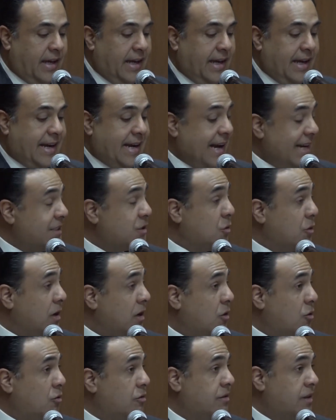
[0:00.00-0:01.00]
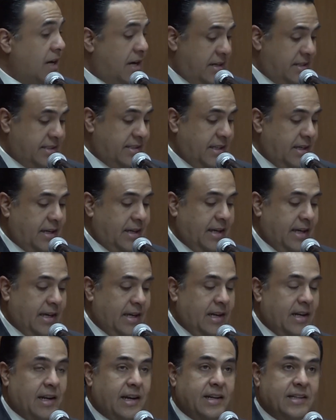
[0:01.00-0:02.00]
en caso de encontrarse
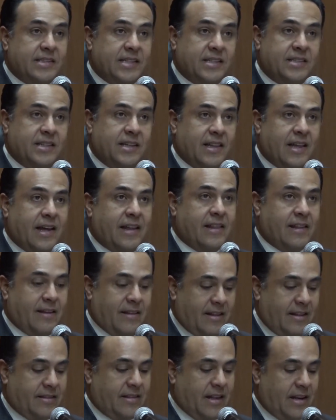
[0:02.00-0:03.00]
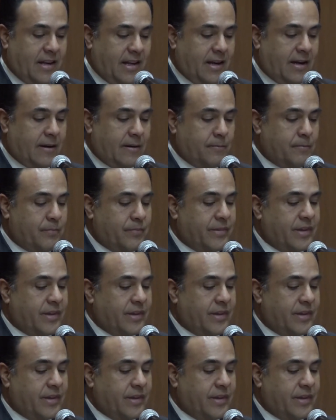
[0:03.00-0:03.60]
en la necesidad de tener